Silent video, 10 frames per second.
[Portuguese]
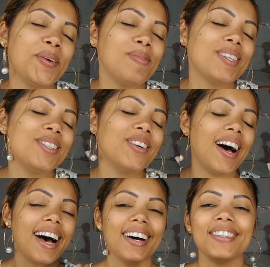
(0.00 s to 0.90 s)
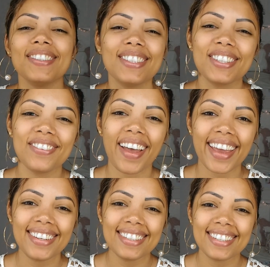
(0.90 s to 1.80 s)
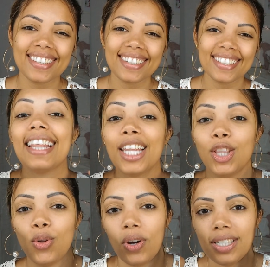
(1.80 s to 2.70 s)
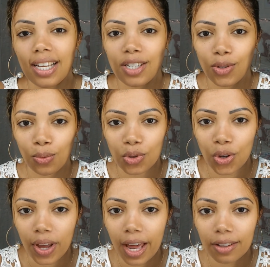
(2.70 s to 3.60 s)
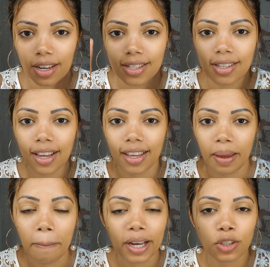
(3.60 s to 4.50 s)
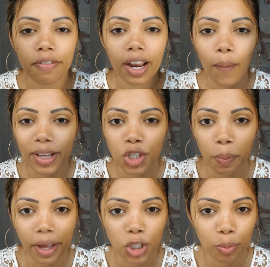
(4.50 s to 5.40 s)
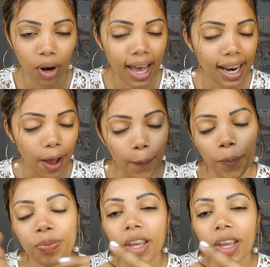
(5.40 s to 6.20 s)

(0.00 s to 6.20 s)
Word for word: Oi, pessoal, tudo bem? Tem dois assuntos que eu quero trazer aqui mais frequentemente para o canal.